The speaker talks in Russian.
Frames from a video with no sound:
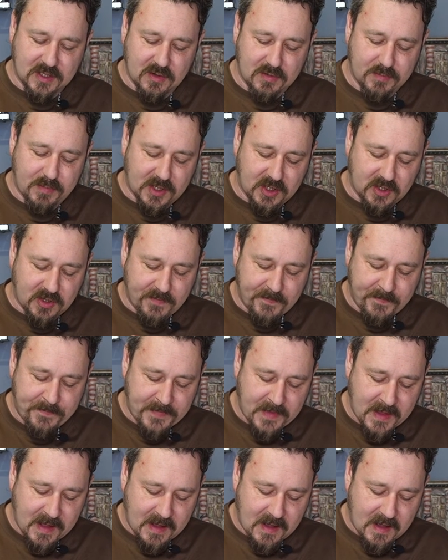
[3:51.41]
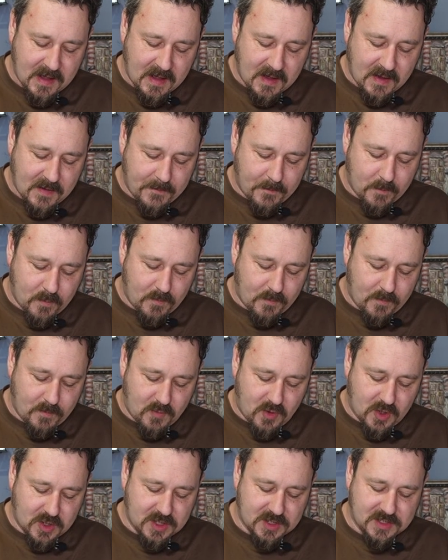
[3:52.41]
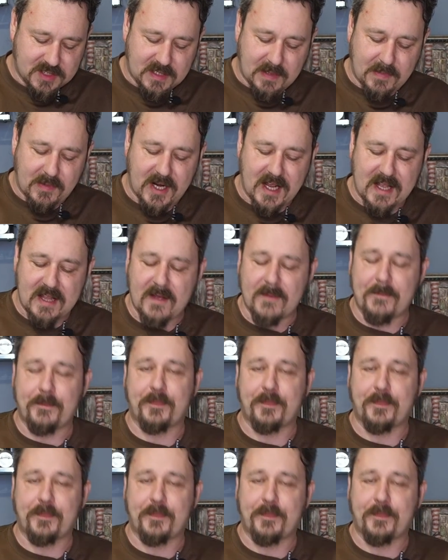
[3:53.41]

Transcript: и он потом может собрать